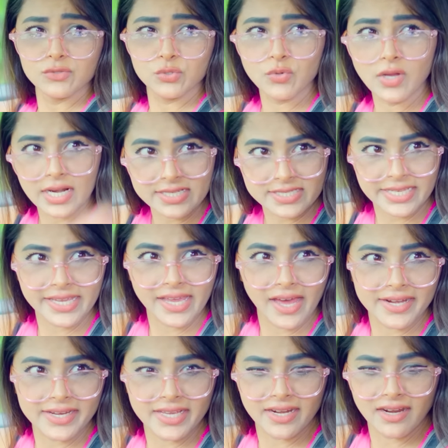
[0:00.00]
तू घर से ही
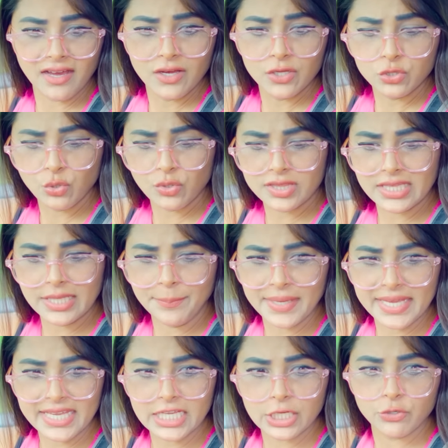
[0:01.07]
आ रही है ना तो इतनी
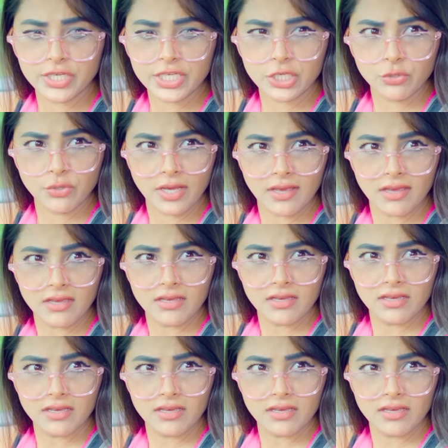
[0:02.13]
भीगी हुई क्यों है